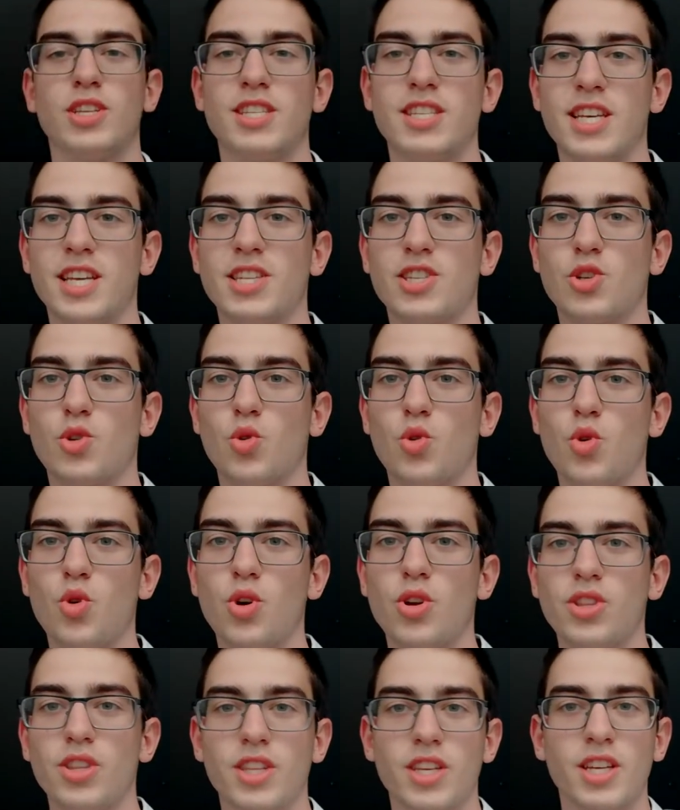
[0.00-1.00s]
есть
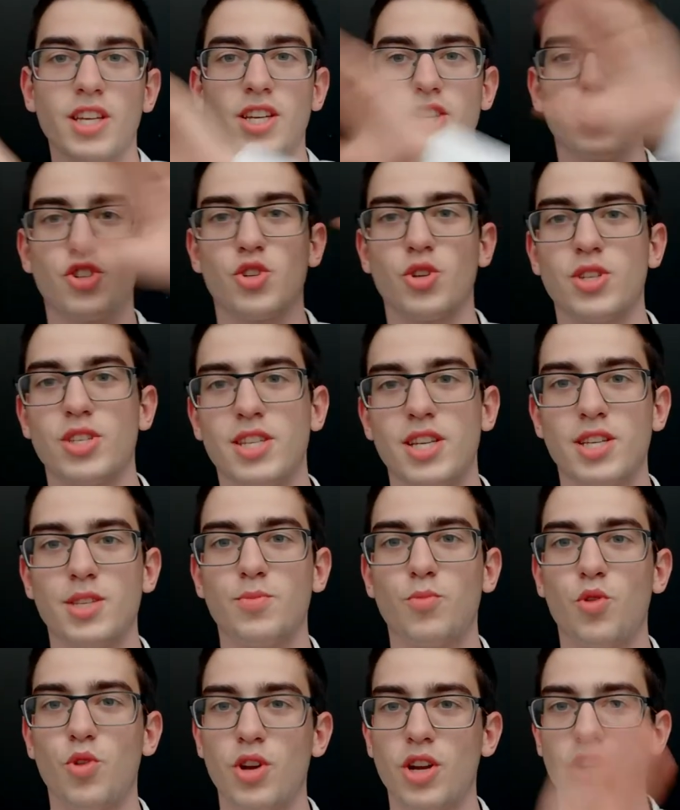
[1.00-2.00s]
курорты, что здесь
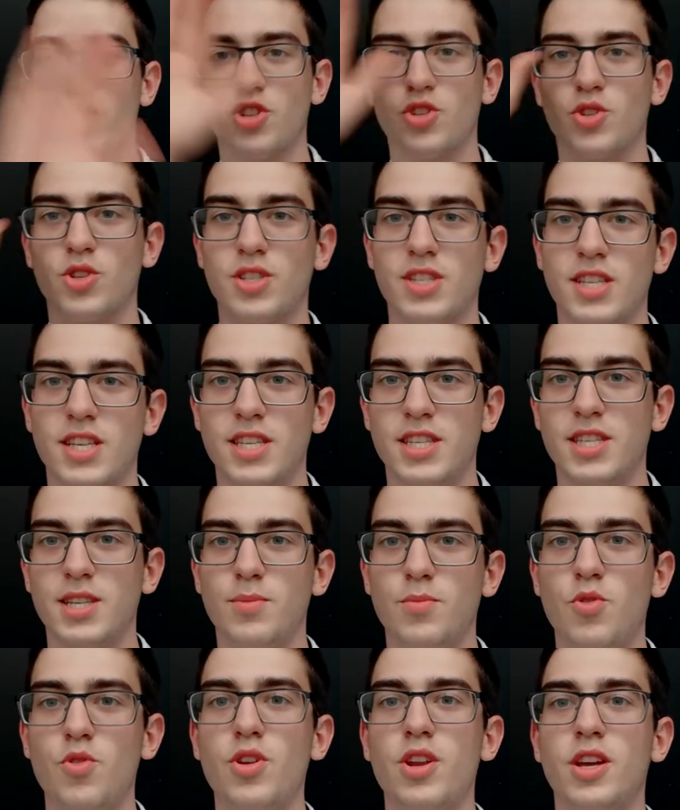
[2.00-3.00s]
море, что здесь не
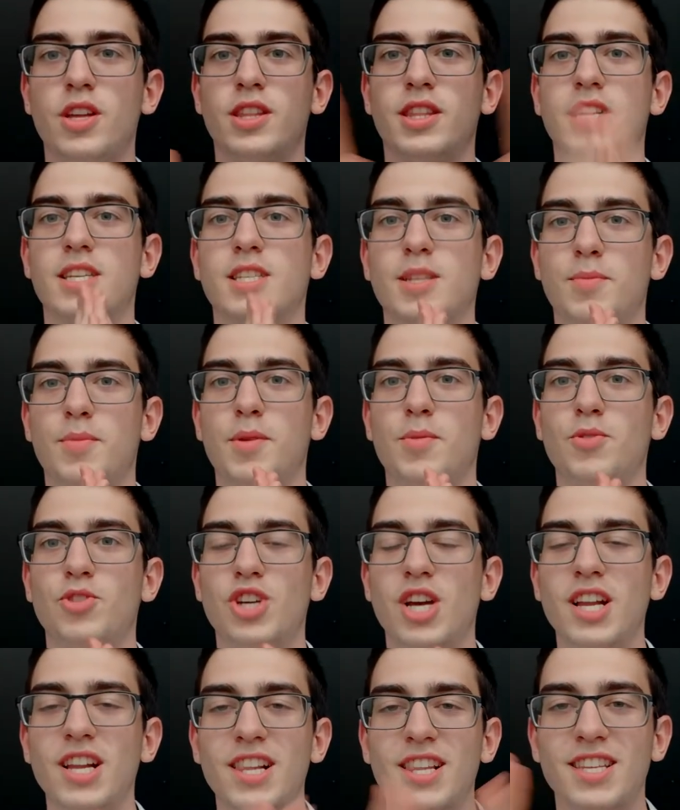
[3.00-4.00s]
море,
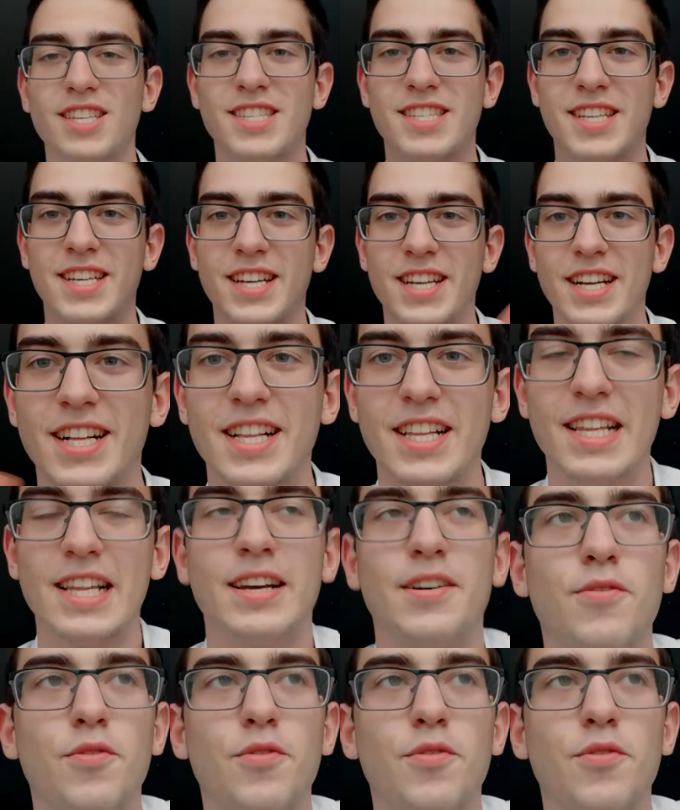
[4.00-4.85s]
достопримечательности. В